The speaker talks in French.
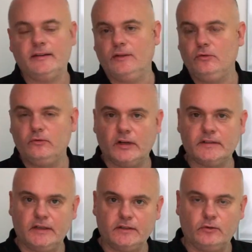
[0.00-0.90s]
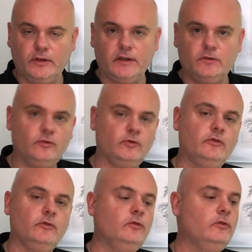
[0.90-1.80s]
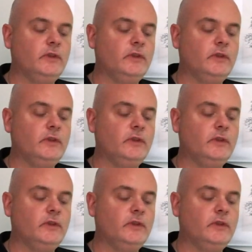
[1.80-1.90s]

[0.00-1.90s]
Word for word: tu as dû voir ça sur les réseaux sociaux,